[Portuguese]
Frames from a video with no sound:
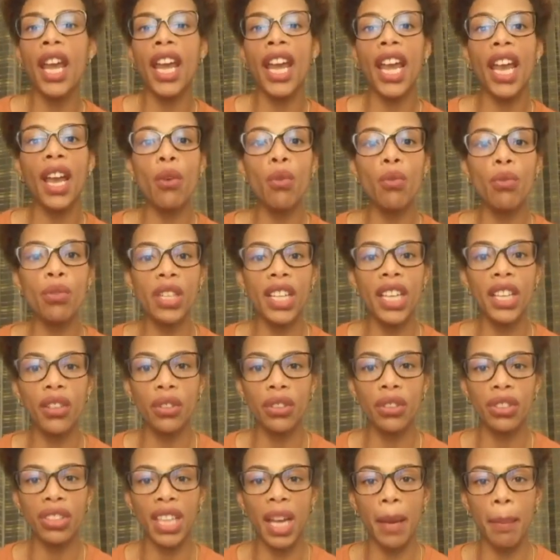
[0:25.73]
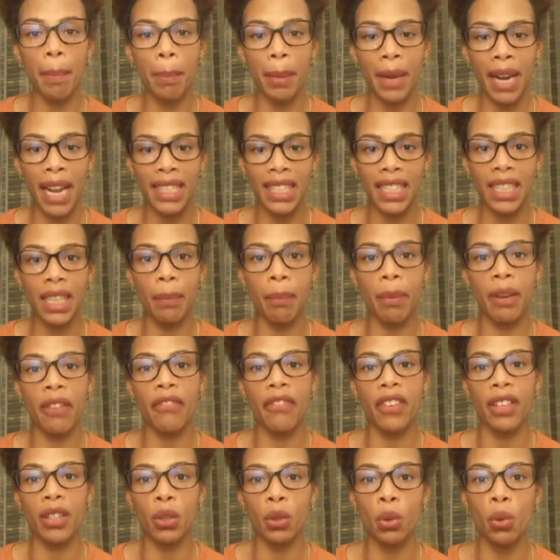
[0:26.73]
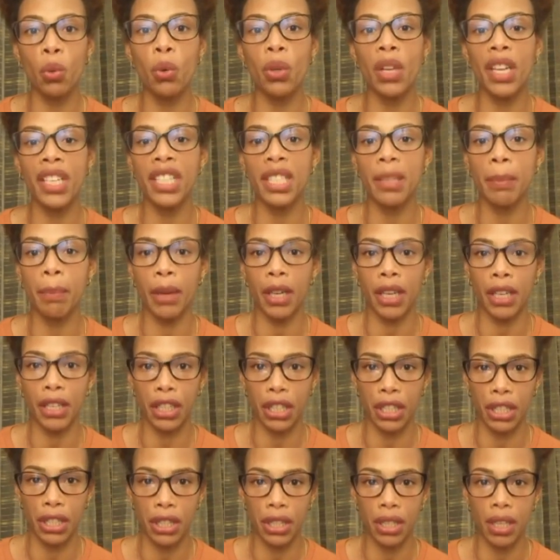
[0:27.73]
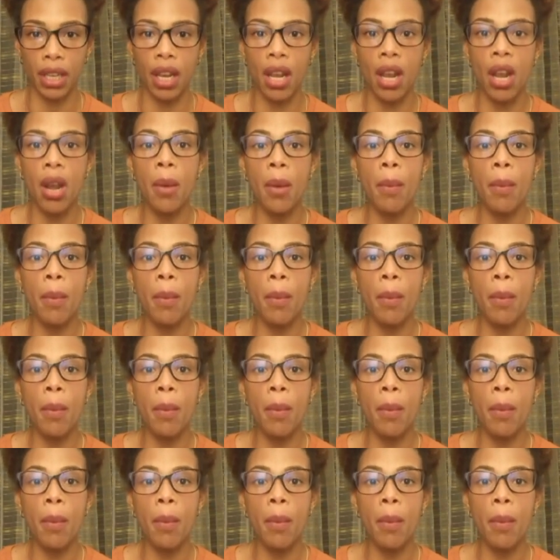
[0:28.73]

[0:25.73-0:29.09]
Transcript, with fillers: reunidos na Praça da Prefeitura de Paris